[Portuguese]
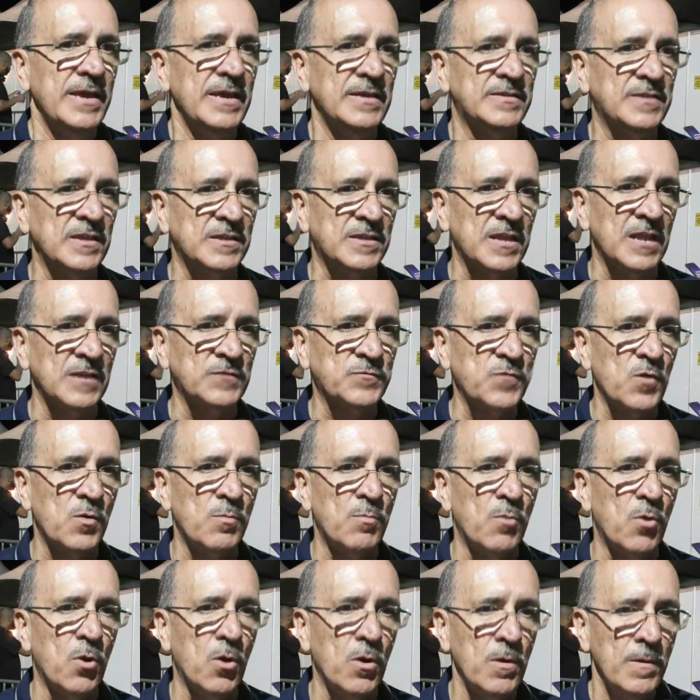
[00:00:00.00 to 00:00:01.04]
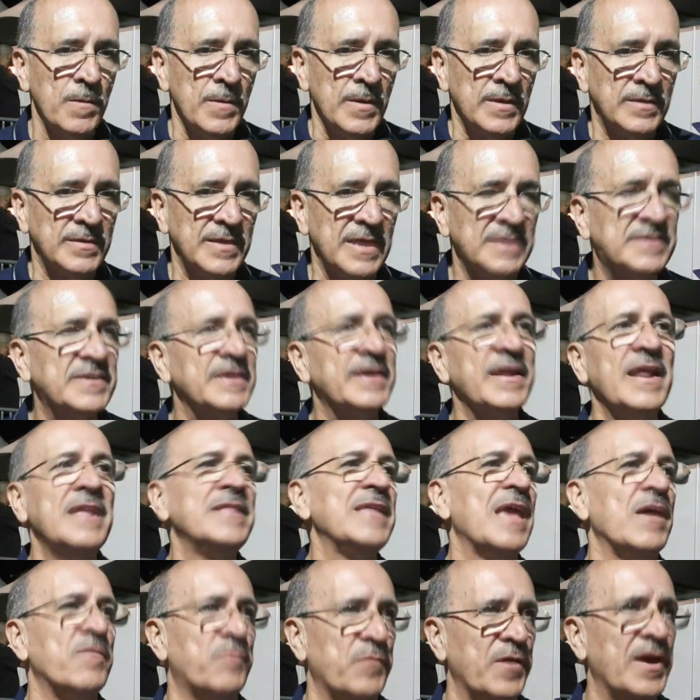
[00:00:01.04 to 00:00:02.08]
e se transformou nesse
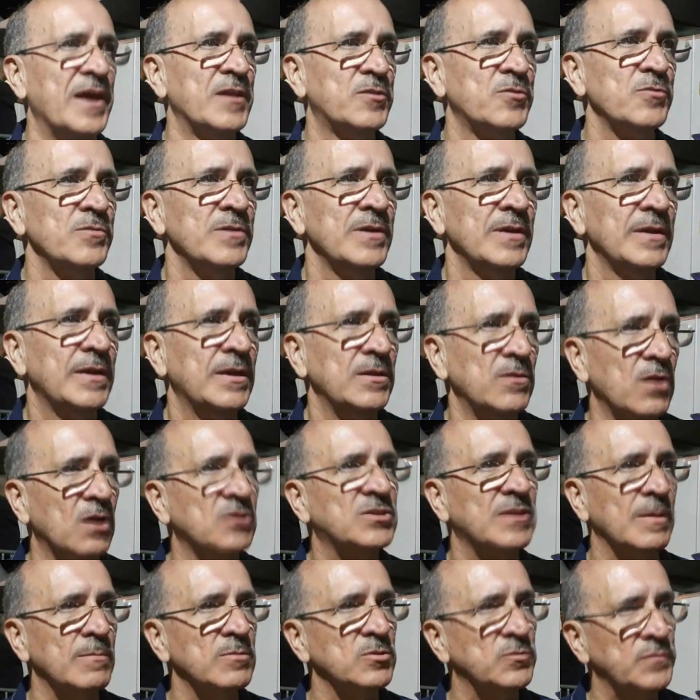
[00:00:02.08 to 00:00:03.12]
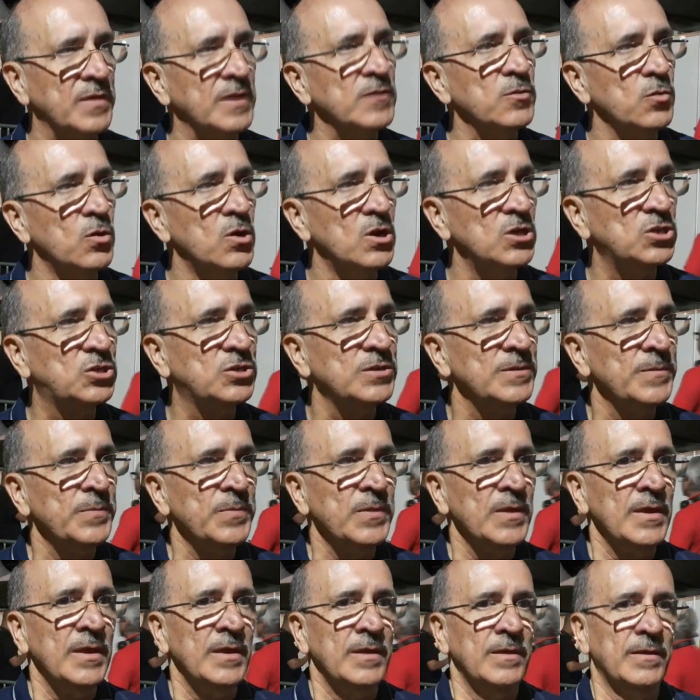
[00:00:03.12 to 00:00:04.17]
grande evento que nós estamos vendo hoje.
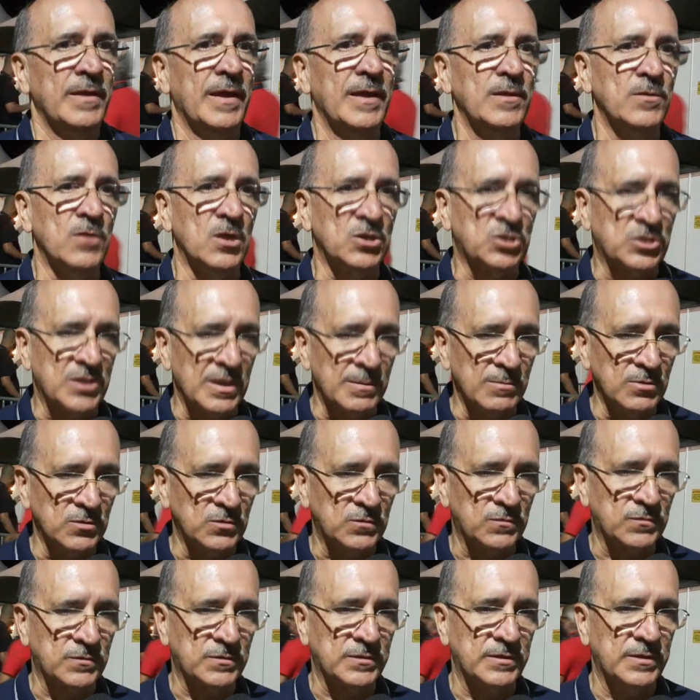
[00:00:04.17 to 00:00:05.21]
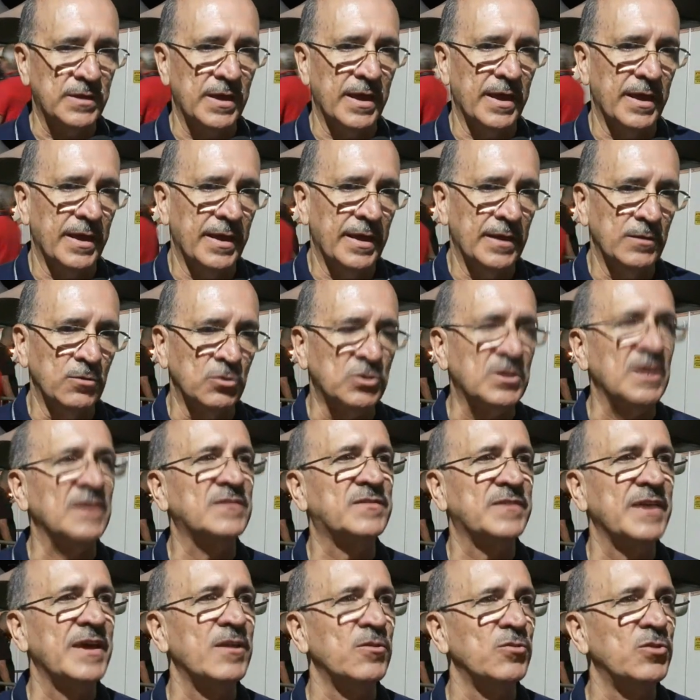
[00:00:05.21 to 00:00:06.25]
Né, nós estamos é, é, no
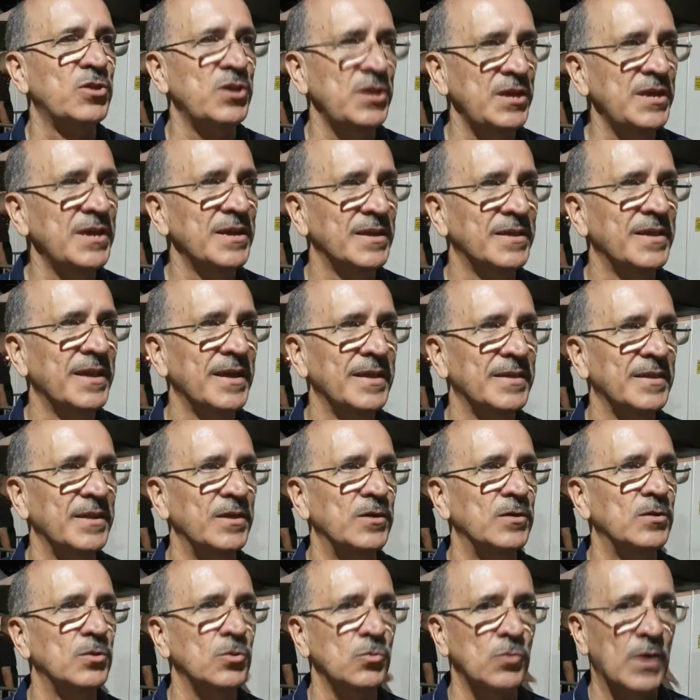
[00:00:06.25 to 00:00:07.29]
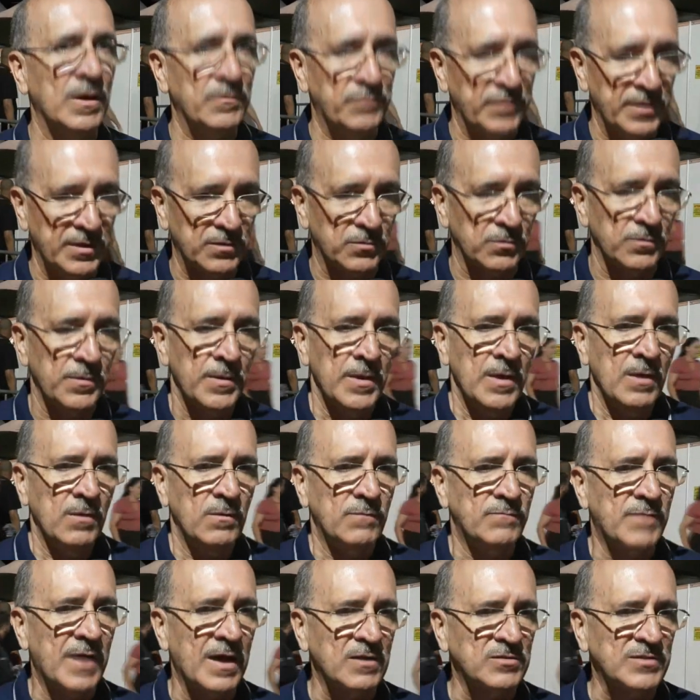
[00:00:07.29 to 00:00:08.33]
terceiro dia né, de, do evento.
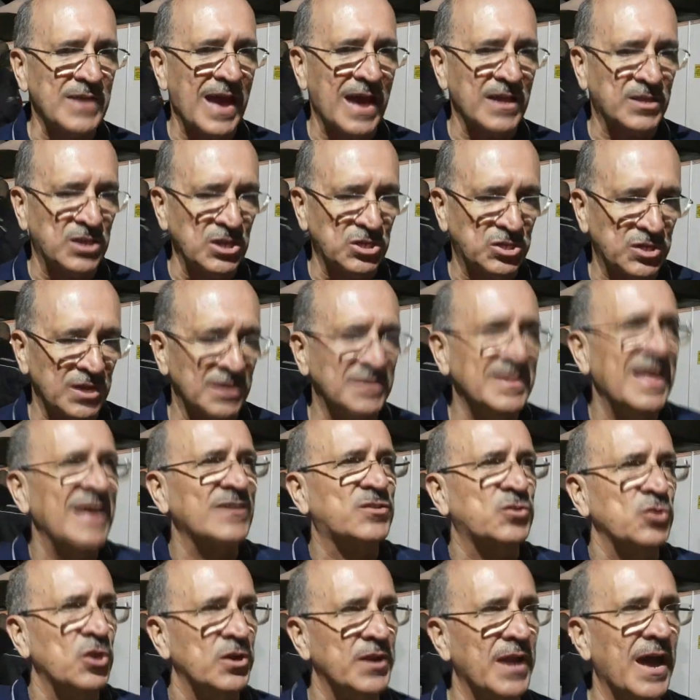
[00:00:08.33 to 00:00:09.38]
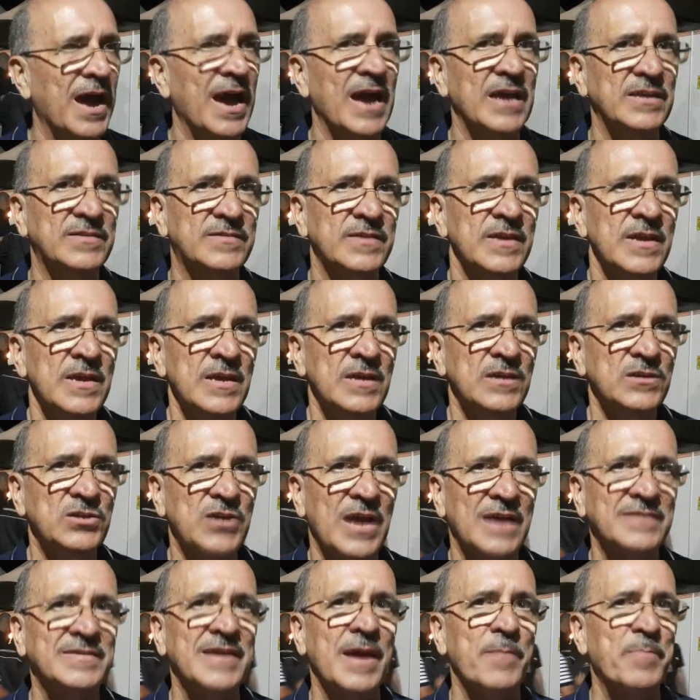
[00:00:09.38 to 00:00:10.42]
Vários artistas nacionais
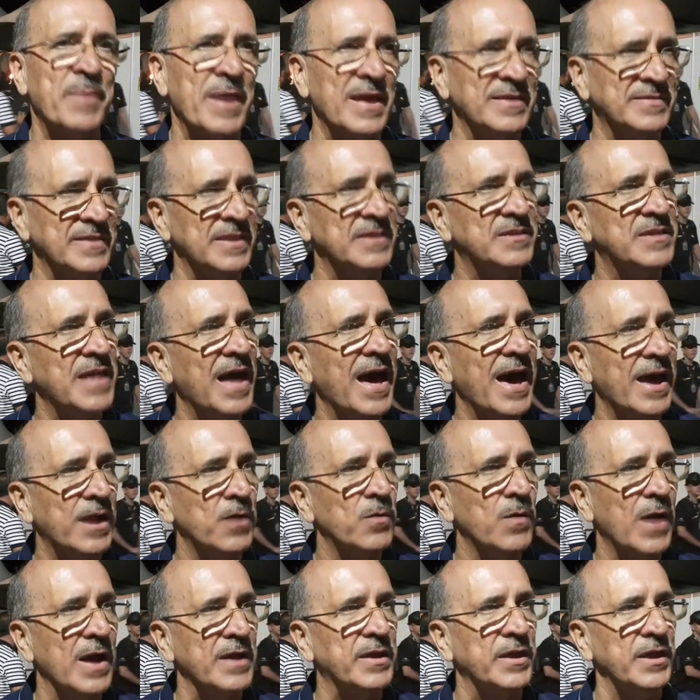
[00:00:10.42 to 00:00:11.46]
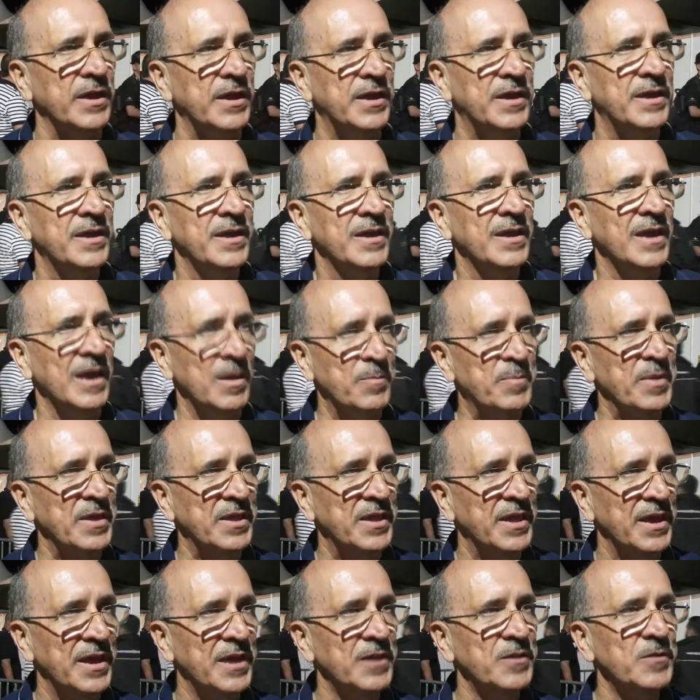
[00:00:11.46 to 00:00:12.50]
já se apresentaram aqui em
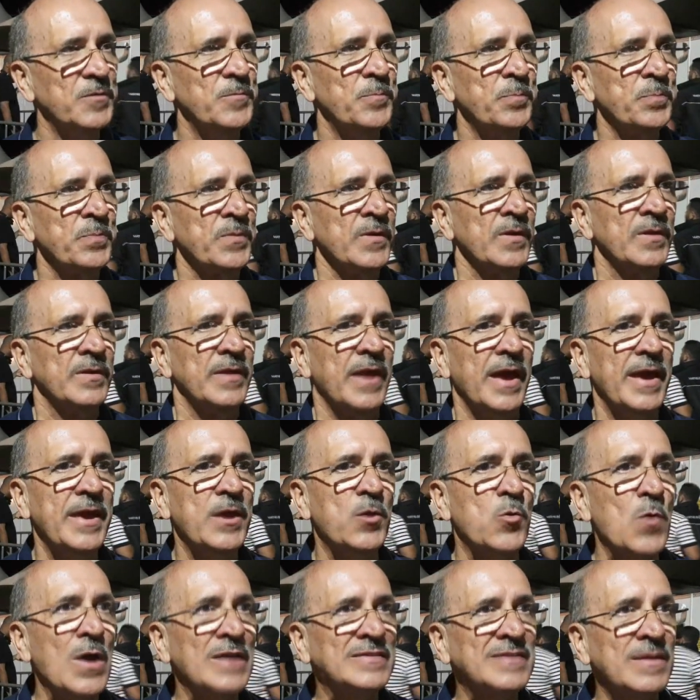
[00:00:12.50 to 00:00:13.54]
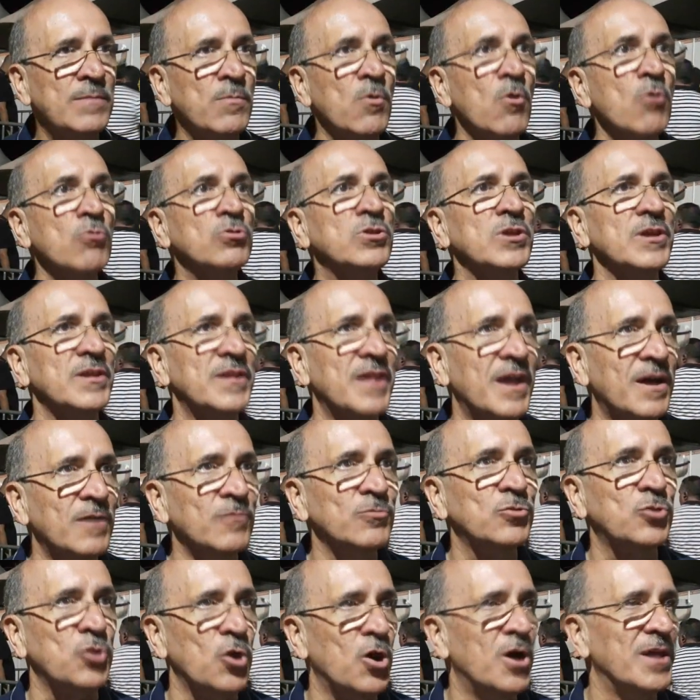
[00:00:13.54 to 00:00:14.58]
Penedo né, e com essa
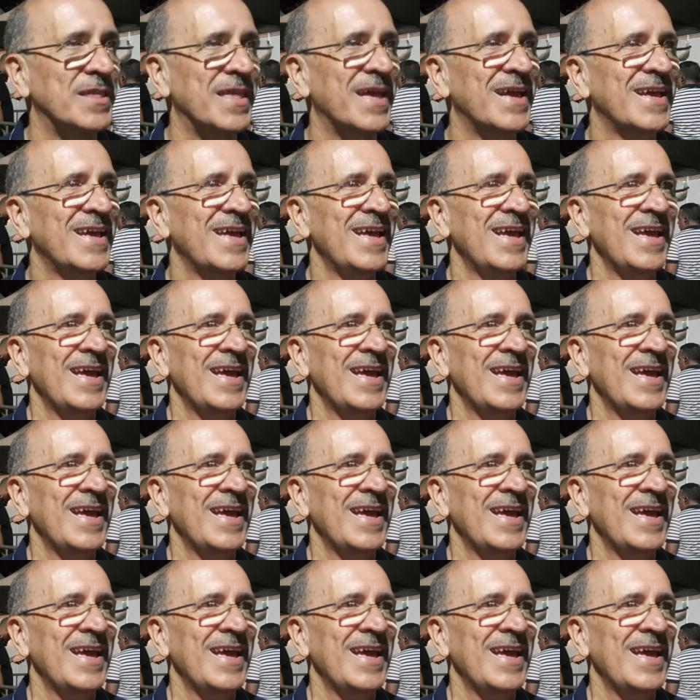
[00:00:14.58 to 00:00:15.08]
multidão toda